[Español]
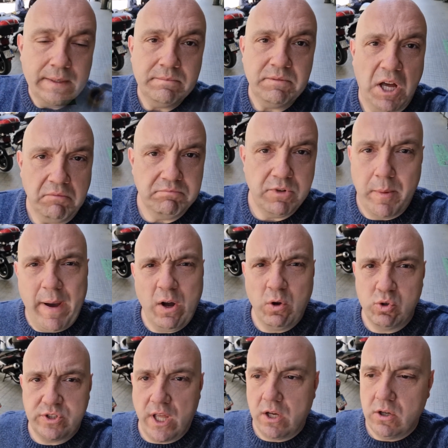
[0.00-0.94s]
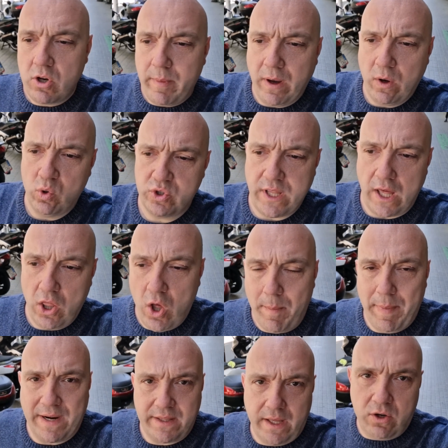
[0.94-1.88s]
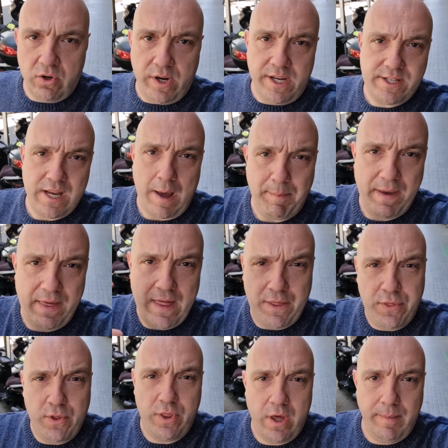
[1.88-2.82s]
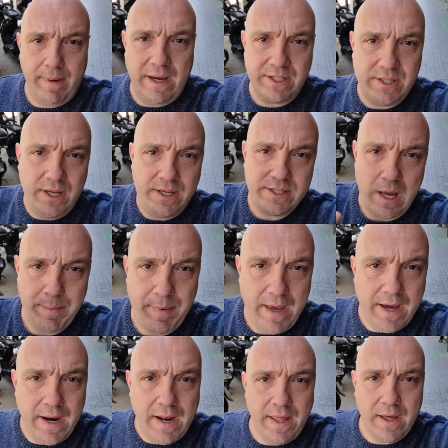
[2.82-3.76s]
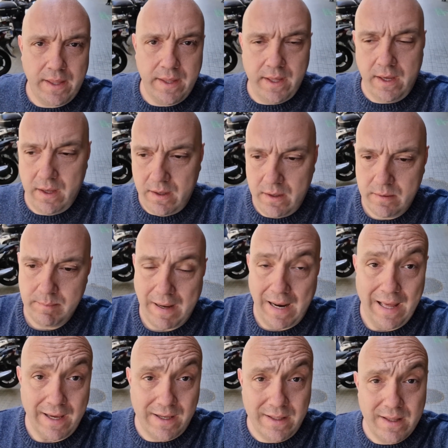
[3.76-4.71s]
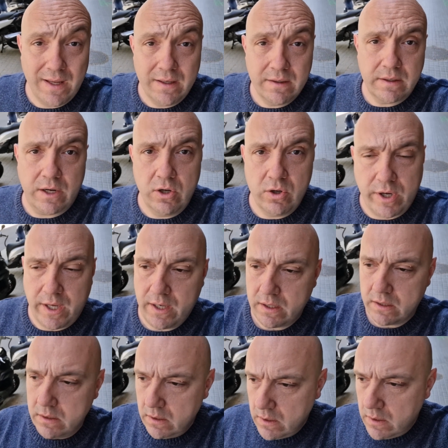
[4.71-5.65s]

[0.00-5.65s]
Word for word: No, no me han gustado, no me han gustado, aparte con esa pedazo de base, esa peana de malaquita, creo que era.